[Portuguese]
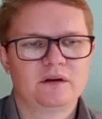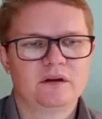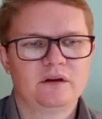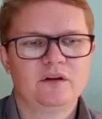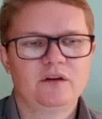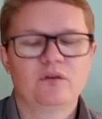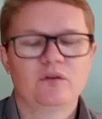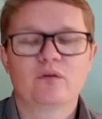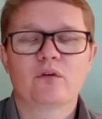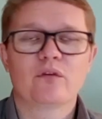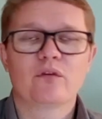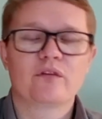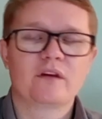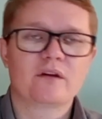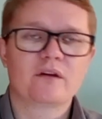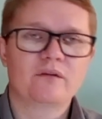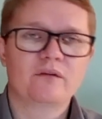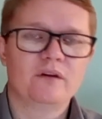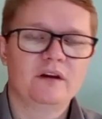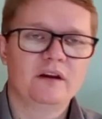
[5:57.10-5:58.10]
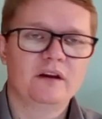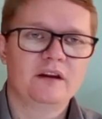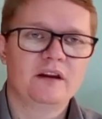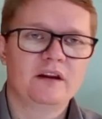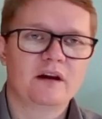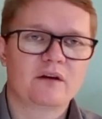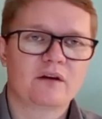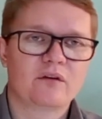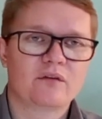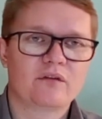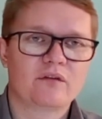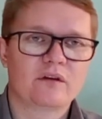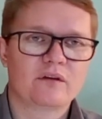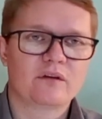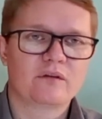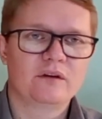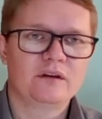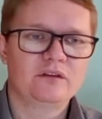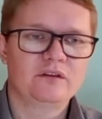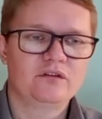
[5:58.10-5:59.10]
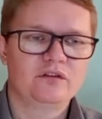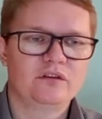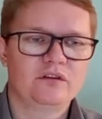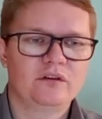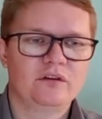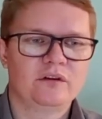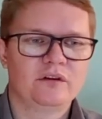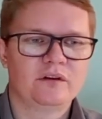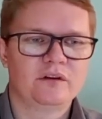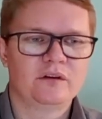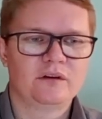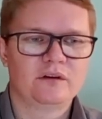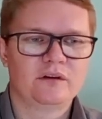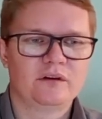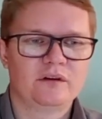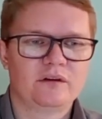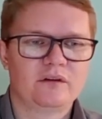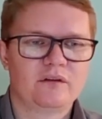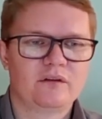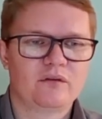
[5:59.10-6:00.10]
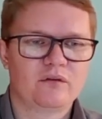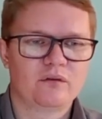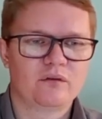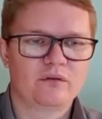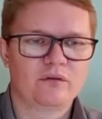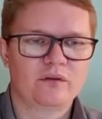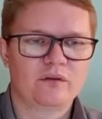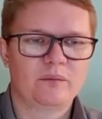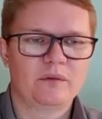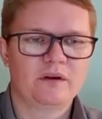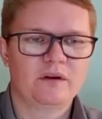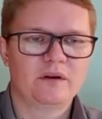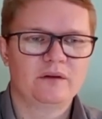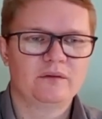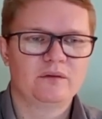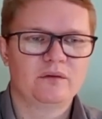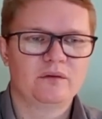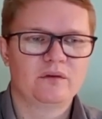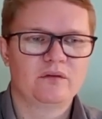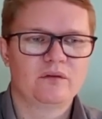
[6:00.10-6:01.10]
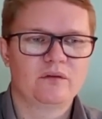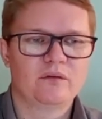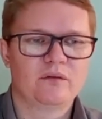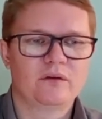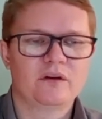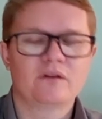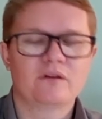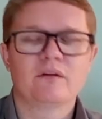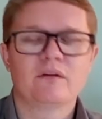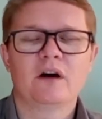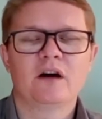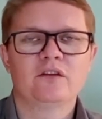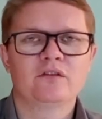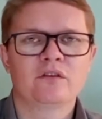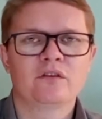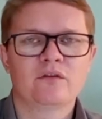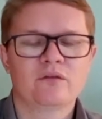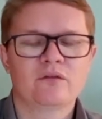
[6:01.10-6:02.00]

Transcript: e, o e a consequente sofrimento são linguagens